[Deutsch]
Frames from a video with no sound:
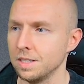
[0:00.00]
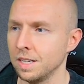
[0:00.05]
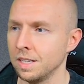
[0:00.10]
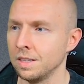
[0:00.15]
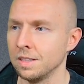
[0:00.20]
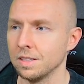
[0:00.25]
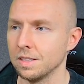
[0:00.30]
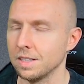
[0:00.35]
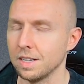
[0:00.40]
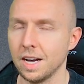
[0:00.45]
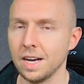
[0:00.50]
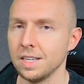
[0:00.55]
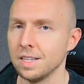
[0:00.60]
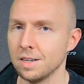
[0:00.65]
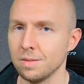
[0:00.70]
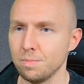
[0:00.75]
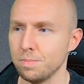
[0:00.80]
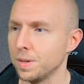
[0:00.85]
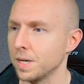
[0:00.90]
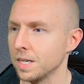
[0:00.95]
denn
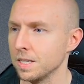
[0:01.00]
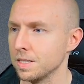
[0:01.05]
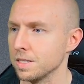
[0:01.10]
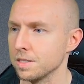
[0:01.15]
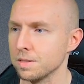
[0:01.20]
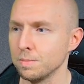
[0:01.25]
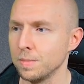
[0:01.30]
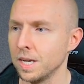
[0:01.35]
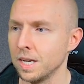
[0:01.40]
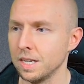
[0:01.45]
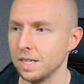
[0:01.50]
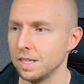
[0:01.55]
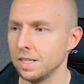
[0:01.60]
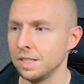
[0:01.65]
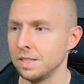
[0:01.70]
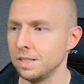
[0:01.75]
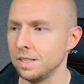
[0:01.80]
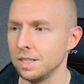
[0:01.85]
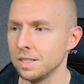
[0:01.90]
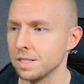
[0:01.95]
keiner passt mehr
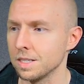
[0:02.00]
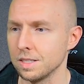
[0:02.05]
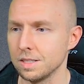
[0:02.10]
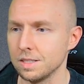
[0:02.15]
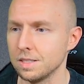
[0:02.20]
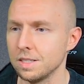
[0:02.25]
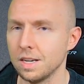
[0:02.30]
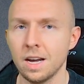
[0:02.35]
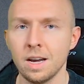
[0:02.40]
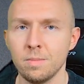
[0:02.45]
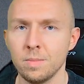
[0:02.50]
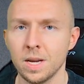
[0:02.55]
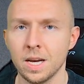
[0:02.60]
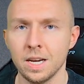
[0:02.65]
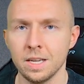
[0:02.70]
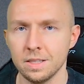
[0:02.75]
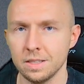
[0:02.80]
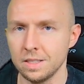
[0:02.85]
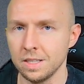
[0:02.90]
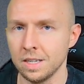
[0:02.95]
in diese
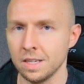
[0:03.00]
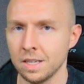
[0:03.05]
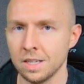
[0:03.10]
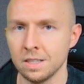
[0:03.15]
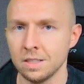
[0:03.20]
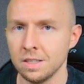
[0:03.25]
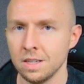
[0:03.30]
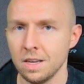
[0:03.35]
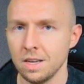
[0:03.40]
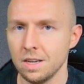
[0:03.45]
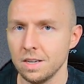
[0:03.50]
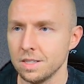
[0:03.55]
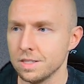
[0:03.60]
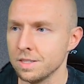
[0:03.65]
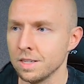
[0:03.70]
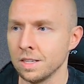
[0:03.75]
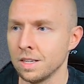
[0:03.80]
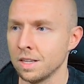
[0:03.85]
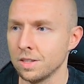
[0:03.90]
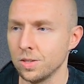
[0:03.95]
Timeline der
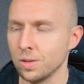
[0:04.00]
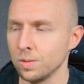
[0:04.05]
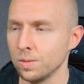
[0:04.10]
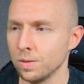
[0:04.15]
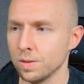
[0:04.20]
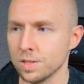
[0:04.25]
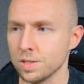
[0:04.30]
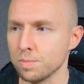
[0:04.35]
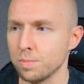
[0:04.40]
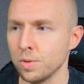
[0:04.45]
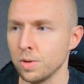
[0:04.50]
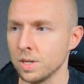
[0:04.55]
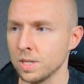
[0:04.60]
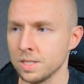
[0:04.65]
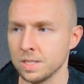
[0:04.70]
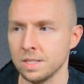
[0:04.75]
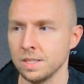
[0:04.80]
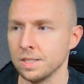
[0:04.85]
San Antonio Spurs.